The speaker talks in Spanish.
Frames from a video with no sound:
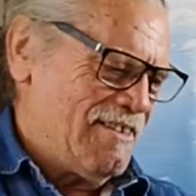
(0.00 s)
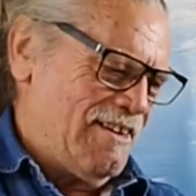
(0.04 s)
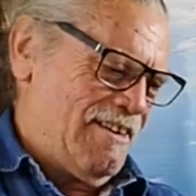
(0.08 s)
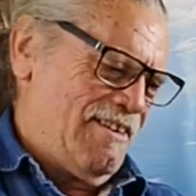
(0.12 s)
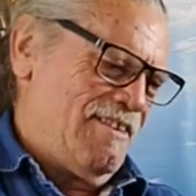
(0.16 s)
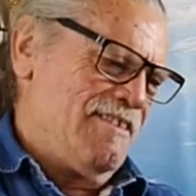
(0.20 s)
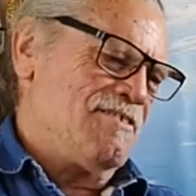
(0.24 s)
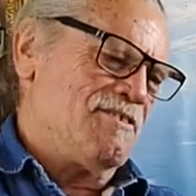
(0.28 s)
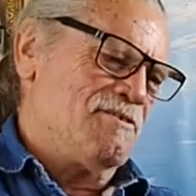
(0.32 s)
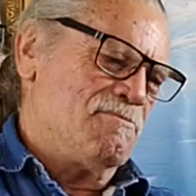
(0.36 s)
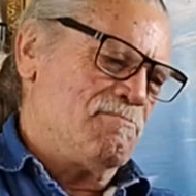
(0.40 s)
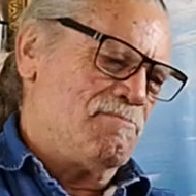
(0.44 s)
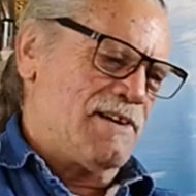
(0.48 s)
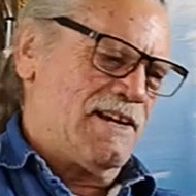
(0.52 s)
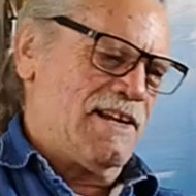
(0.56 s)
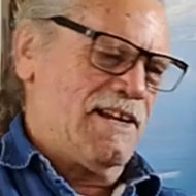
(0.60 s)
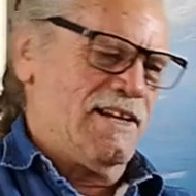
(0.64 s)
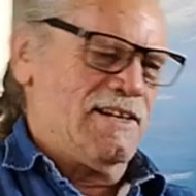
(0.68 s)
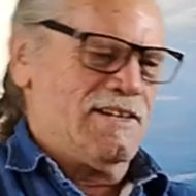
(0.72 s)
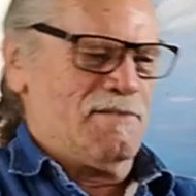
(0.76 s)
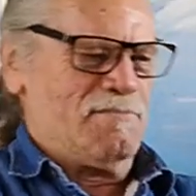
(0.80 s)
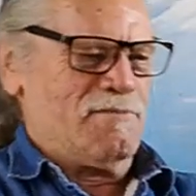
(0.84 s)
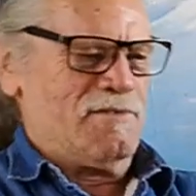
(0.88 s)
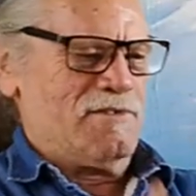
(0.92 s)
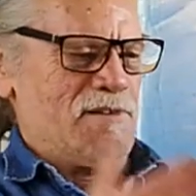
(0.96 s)
bueno, son para
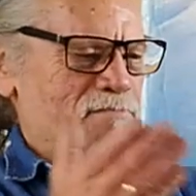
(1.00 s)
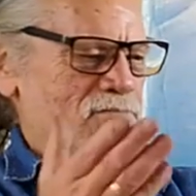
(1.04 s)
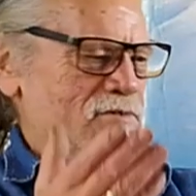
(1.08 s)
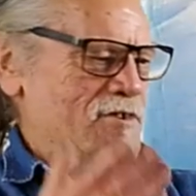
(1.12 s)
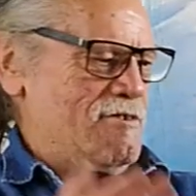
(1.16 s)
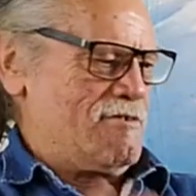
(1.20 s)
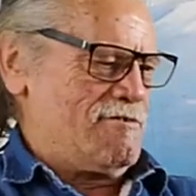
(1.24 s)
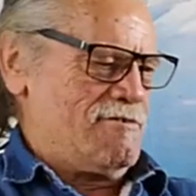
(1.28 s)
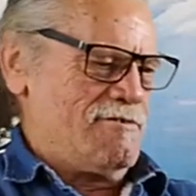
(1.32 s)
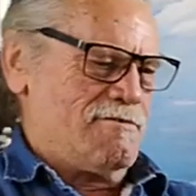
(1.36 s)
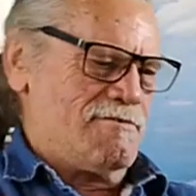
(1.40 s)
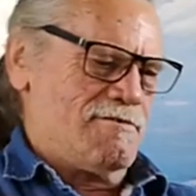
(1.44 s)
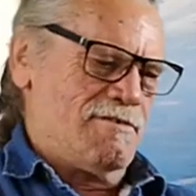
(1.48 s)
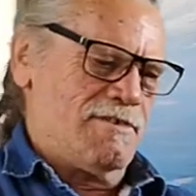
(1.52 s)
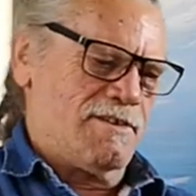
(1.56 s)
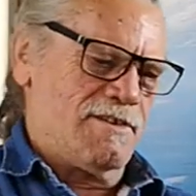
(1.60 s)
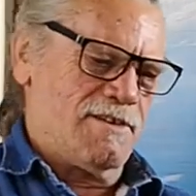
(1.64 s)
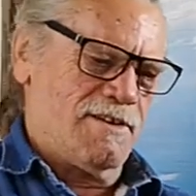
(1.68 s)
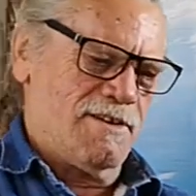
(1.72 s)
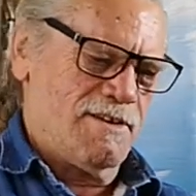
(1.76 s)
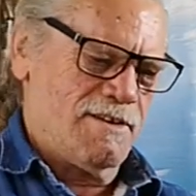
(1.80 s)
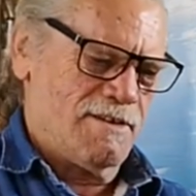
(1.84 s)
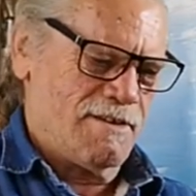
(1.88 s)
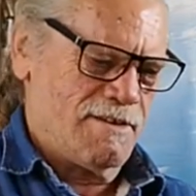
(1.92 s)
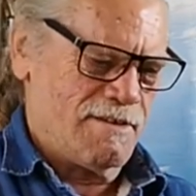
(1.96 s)
ella, pero tampoco hay
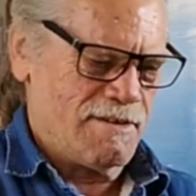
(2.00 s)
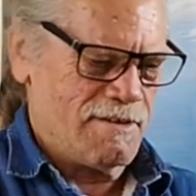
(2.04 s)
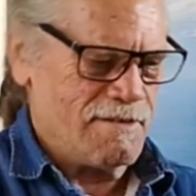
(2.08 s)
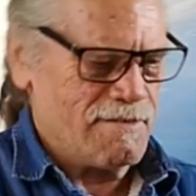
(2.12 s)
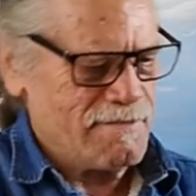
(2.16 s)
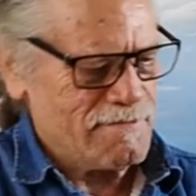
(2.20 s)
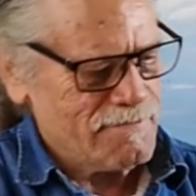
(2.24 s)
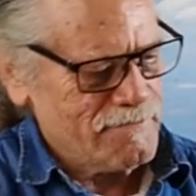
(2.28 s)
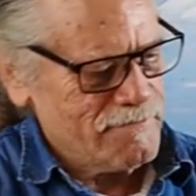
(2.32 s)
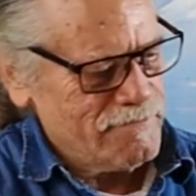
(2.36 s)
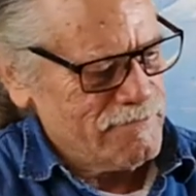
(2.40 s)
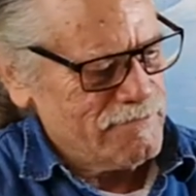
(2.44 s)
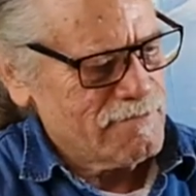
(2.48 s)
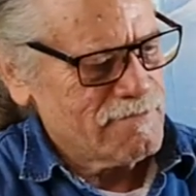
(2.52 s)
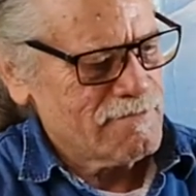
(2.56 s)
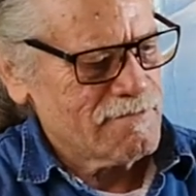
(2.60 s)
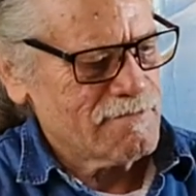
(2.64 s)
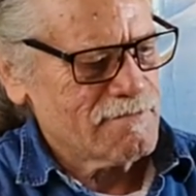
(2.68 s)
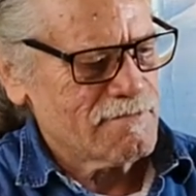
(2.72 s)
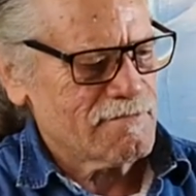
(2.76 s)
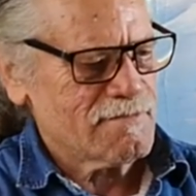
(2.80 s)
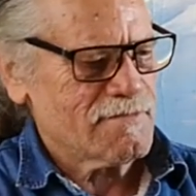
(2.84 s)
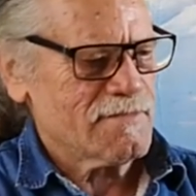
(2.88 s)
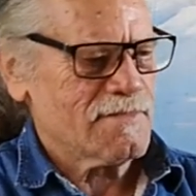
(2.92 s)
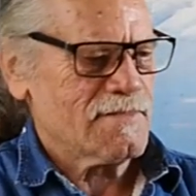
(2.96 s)
que
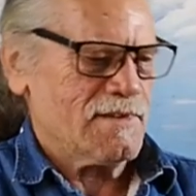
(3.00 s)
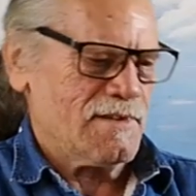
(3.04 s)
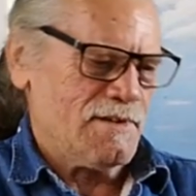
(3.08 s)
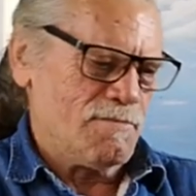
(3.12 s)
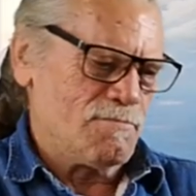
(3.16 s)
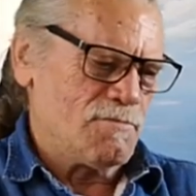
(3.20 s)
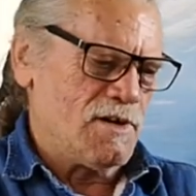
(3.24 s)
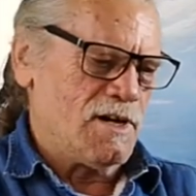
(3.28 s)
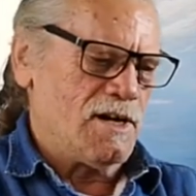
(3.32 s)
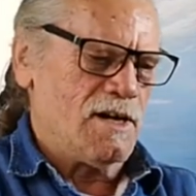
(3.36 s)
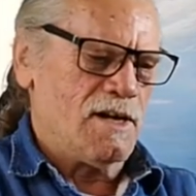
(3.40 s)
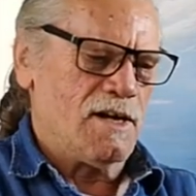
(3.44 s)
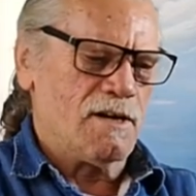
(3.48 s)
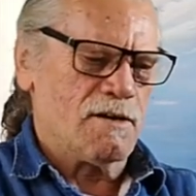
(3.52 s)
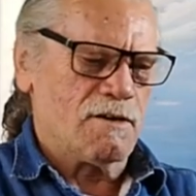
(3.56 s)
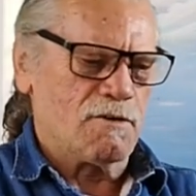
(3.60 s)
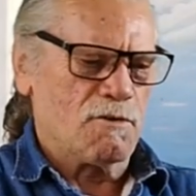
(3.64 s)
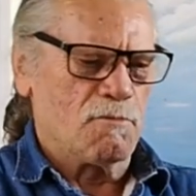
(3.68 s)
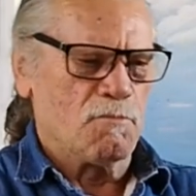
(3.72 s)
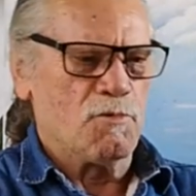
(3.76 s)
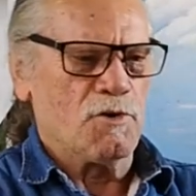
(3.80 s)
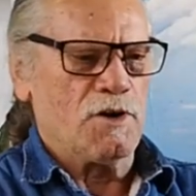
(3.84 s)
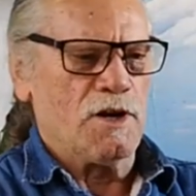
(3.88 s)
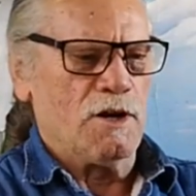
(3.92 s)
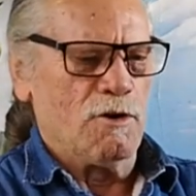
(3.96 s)
vamos a
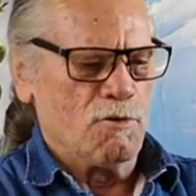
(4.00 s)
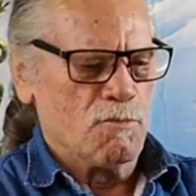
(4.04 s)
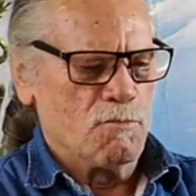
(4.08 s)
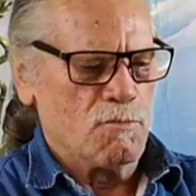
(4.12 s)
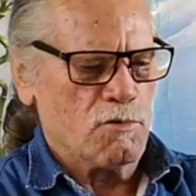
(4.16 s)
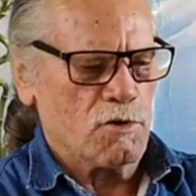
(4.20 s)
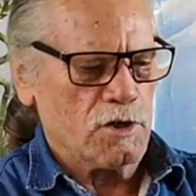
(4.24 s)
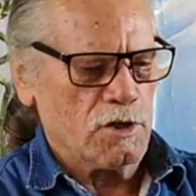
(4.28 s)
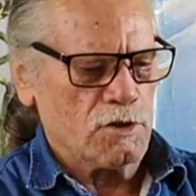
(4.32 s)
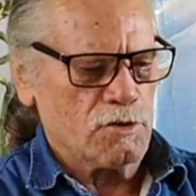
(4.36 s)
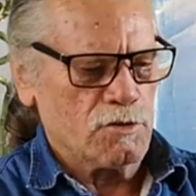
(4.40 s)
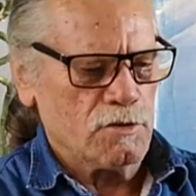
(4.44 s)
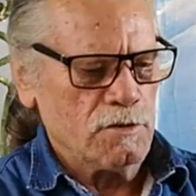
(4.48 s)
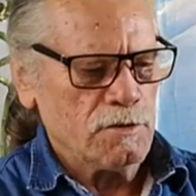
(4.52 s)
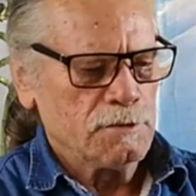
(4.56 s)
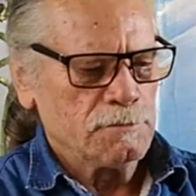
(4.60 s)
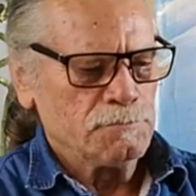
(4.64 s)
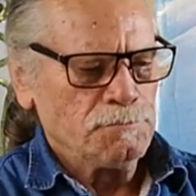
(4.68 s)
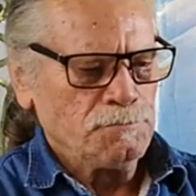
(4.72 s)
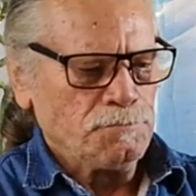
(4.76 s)
componerlo un poquito.